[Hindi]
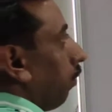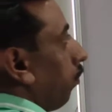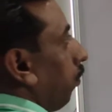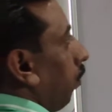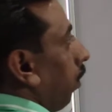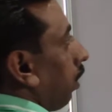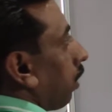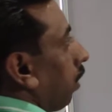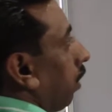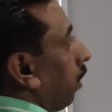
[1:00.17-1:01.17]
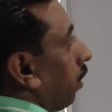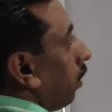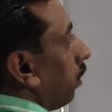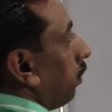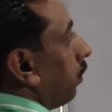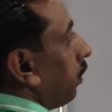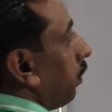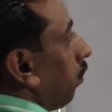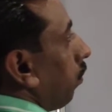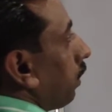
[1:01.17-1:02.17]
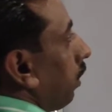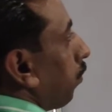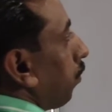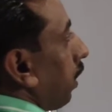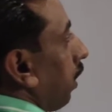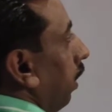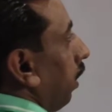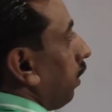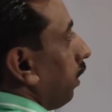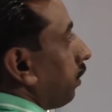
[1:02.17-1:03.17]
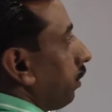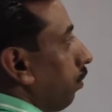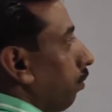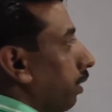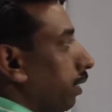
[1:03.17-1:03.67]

वो अगर ज़ीरो से बड़ा या ज़ीरो के